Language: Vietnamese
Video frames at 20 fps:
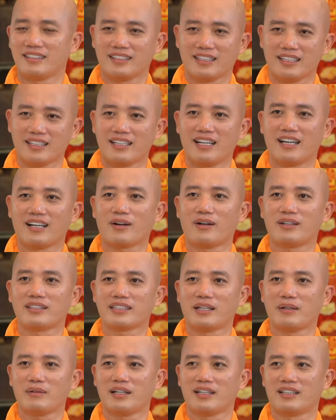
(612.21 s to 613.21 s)
khích lệ con
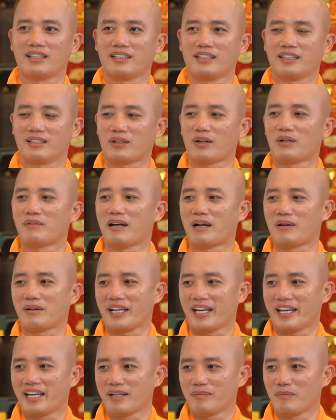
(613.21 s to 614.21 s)
cháu là thôi vào
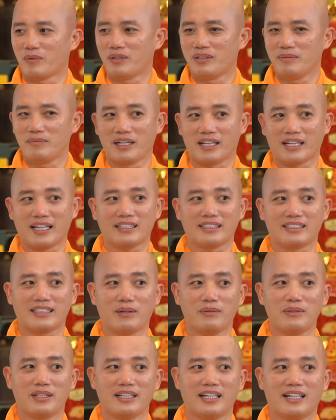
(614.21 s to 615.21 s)
nghe cái buổi mà các
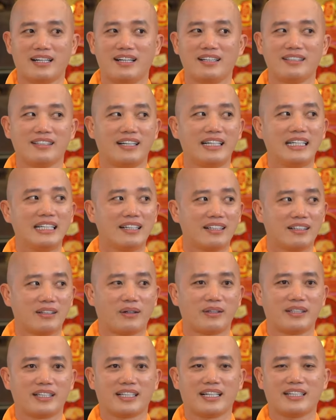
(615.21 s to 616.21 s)
cháu nó đã lớn có ý thức
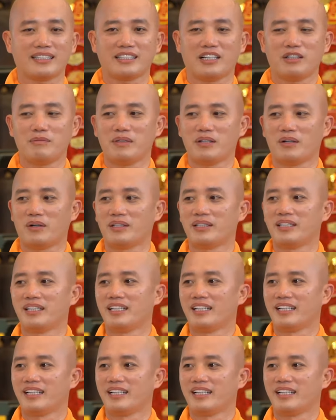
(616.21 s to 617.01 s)
rồi thì các cháu mới ngồi